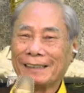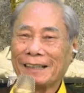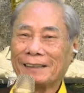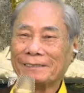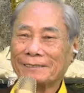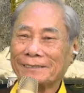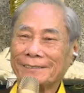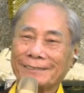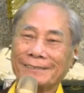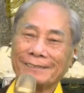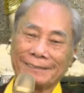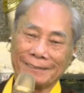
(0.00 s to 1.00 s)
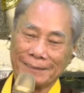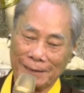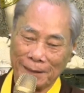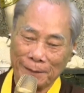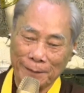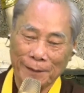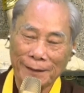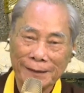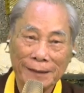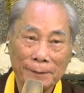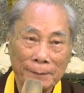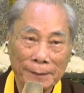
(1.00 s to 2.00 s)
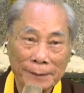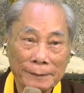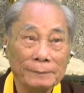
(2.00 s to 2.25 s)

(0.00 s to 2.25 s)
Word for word: thấy không? Rồi câu hỏi tiếp đi.